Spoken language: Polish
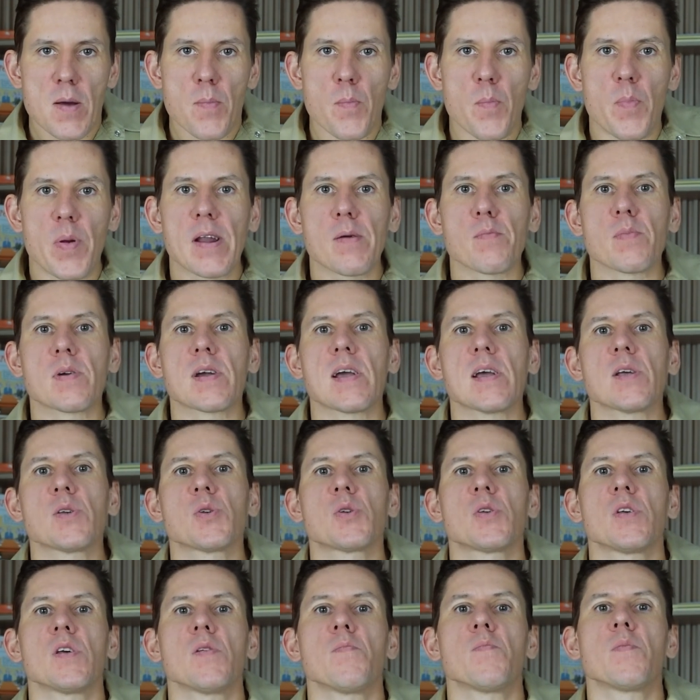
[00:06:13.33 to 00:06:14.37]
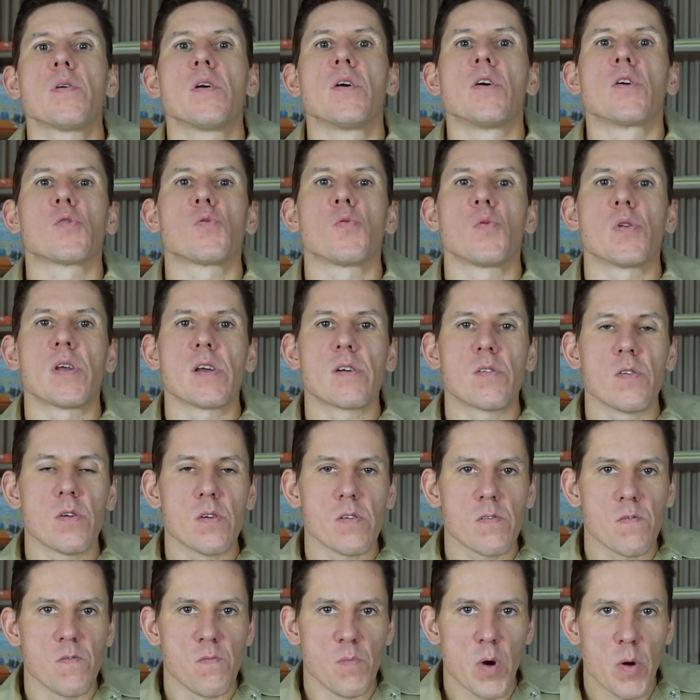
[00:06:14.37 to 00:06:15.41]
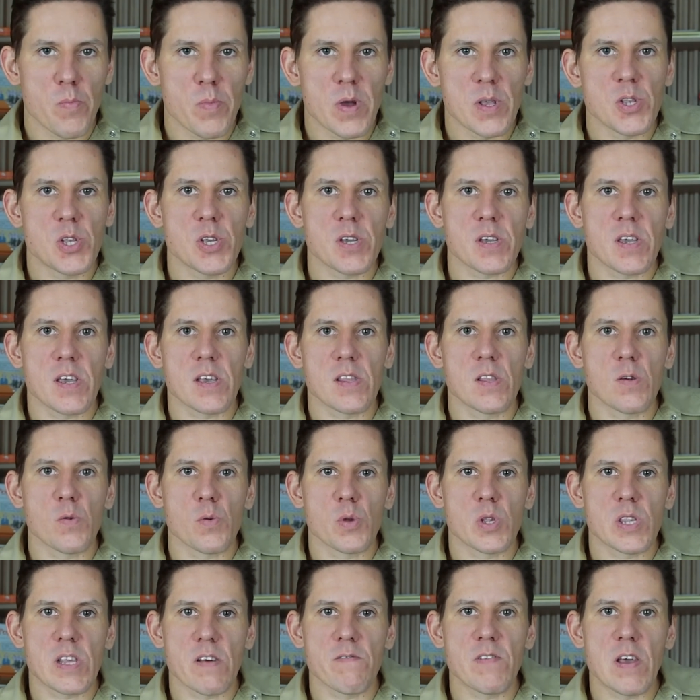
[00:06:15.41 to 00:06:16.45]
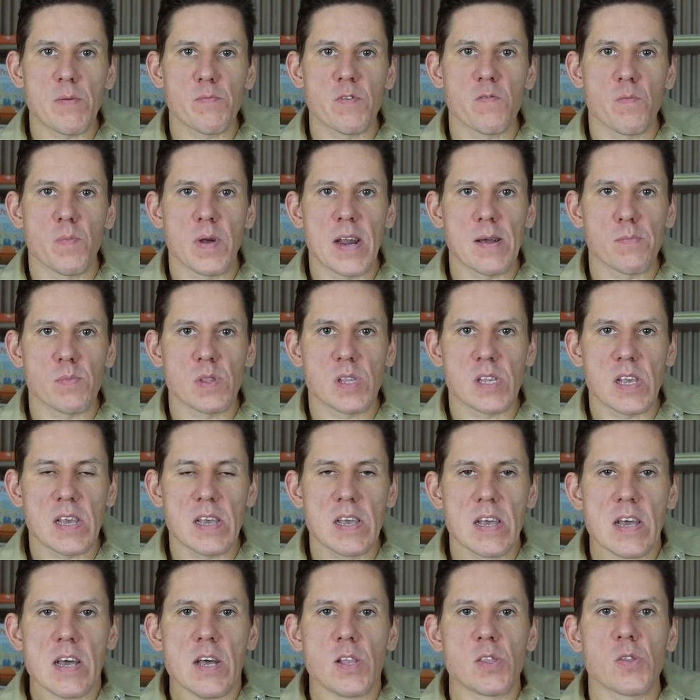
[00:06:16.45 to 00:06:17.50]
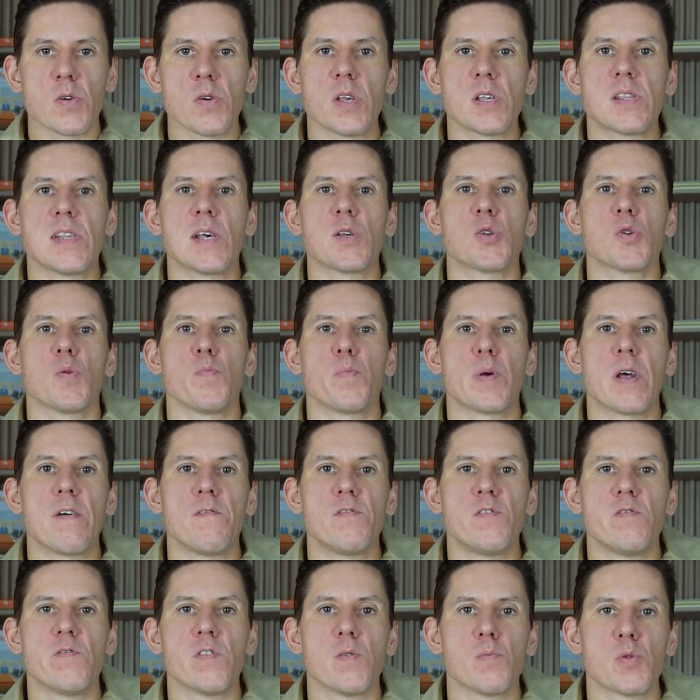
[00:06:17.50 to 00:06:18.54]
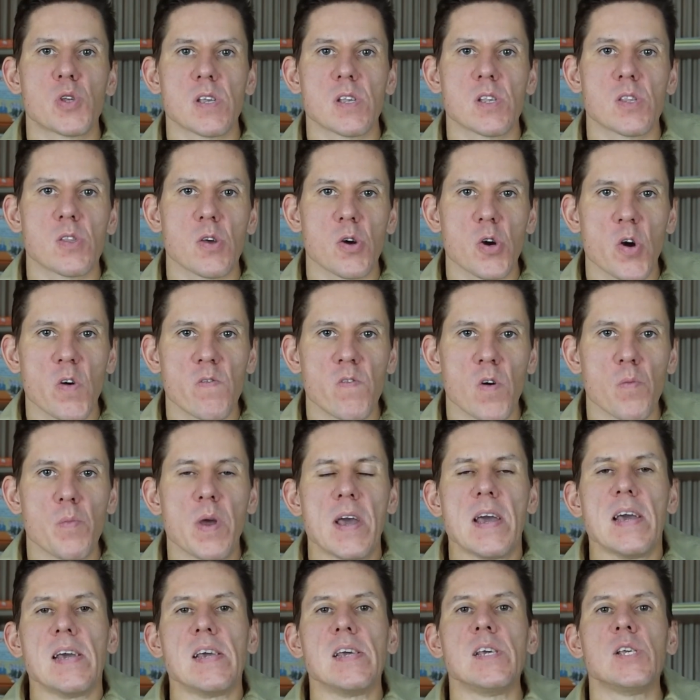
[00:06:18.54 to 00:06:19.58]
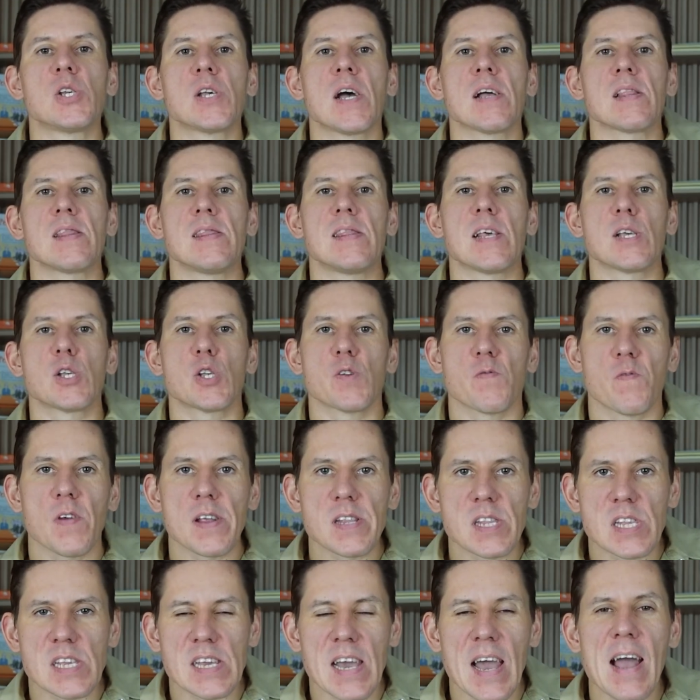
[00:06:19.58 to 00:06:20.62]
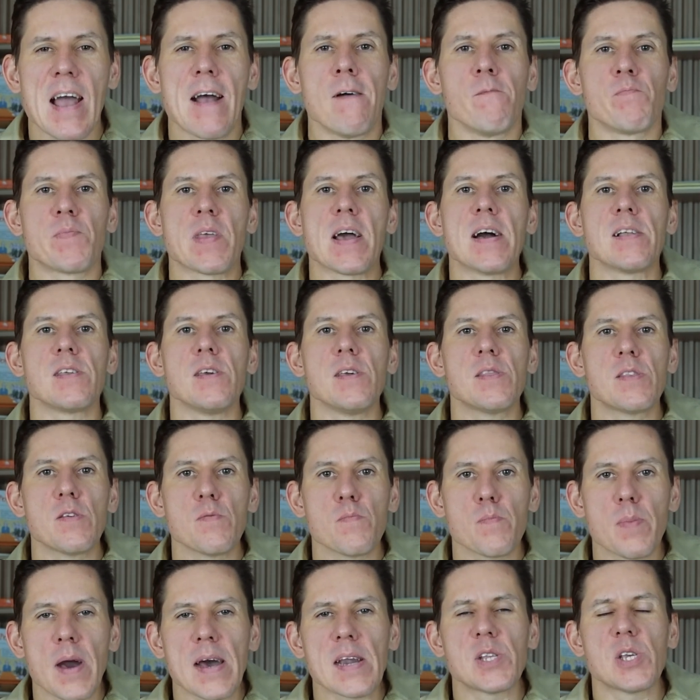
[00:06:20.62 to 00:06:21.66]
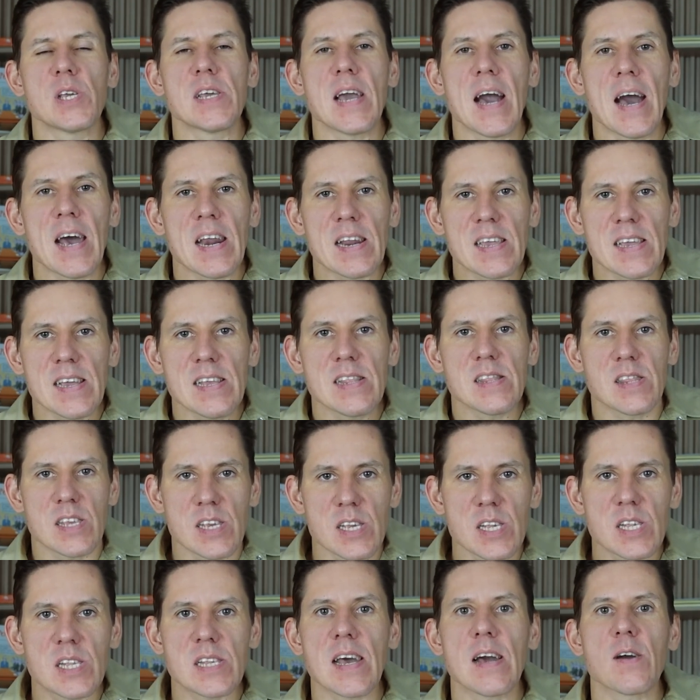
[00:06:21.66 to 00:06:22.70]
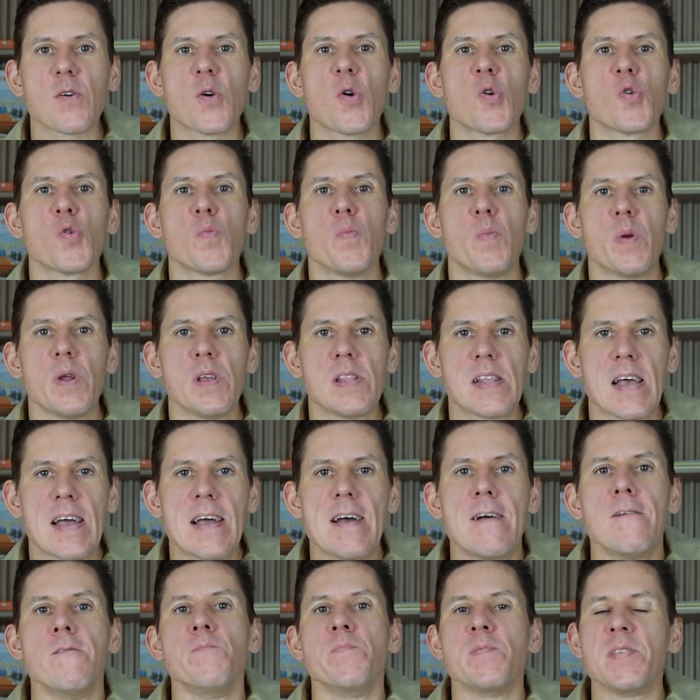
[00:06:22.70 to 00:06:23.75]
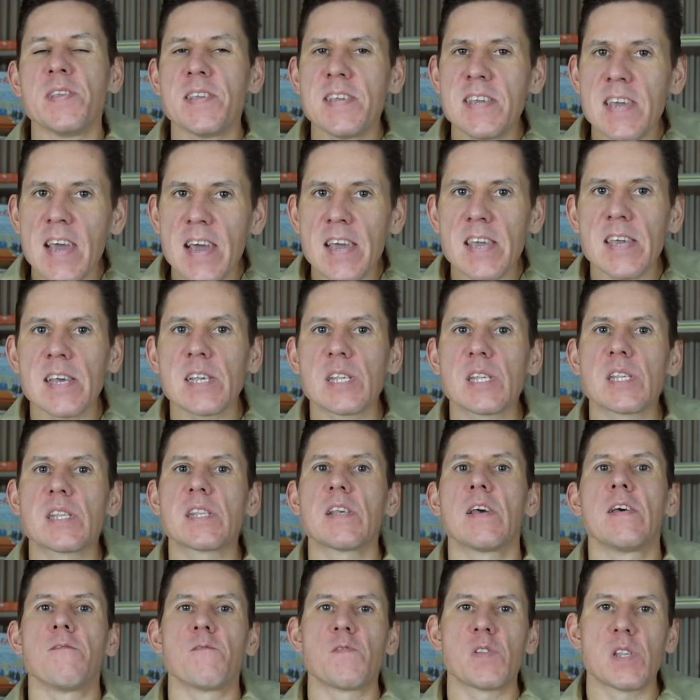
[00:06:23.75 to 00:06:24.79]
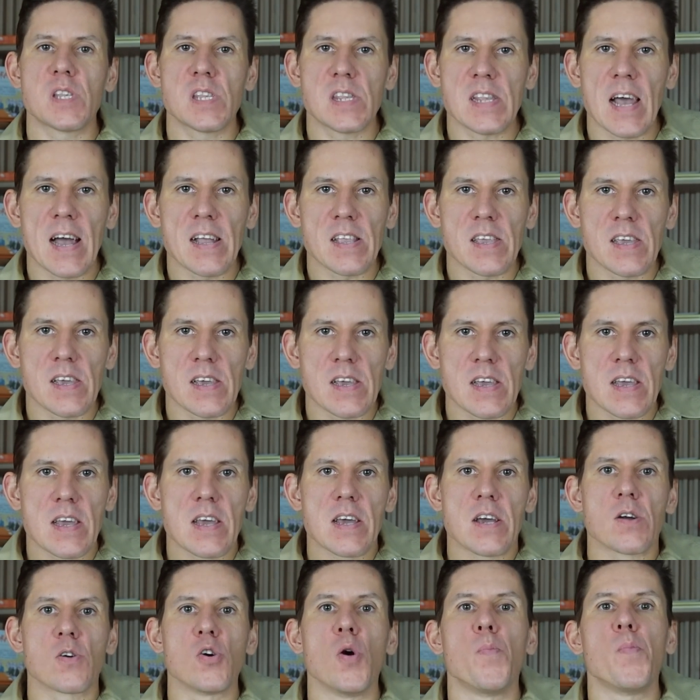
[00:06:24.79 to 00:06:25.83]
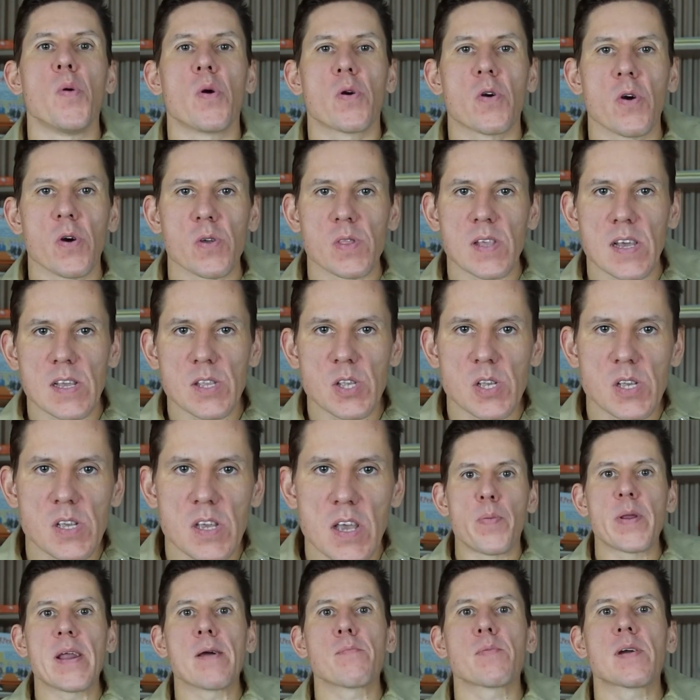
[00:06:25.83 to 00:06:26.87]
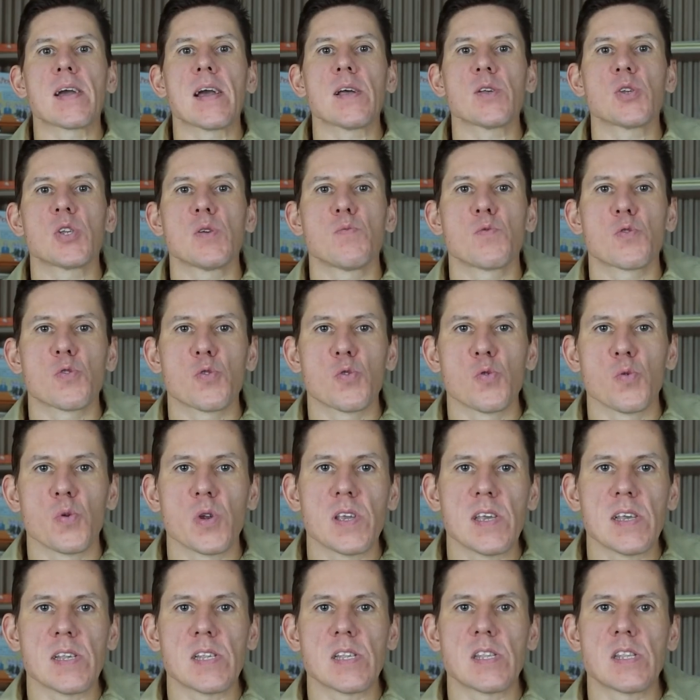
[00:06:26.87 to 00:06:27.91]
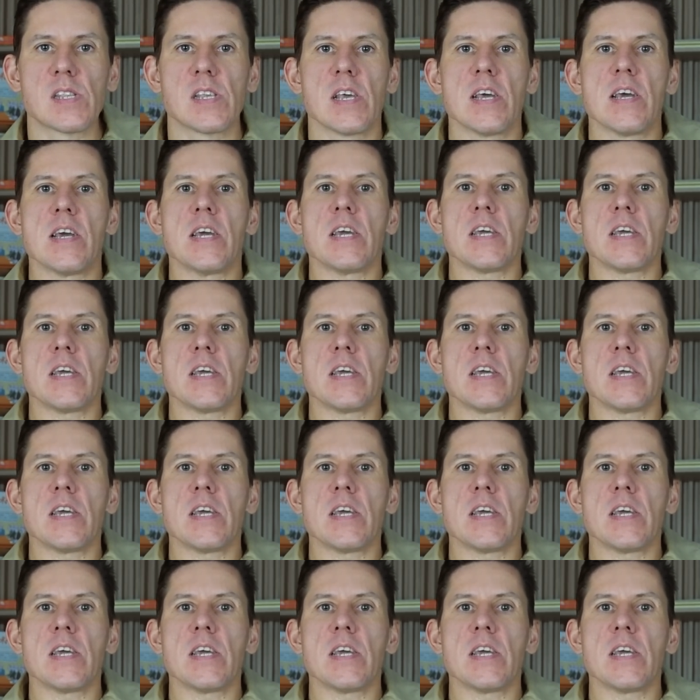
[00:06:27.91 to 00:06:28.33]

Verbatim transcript: Bramkarzem, którego w momencie, kiedy ustawiamy w bramce, to jest naszą prawdziwą częstochową i żadna szwedzka, ani tym bardziej argentyńska kolubryna nie jest w stanie go pokonać. Bramkarzem, który jest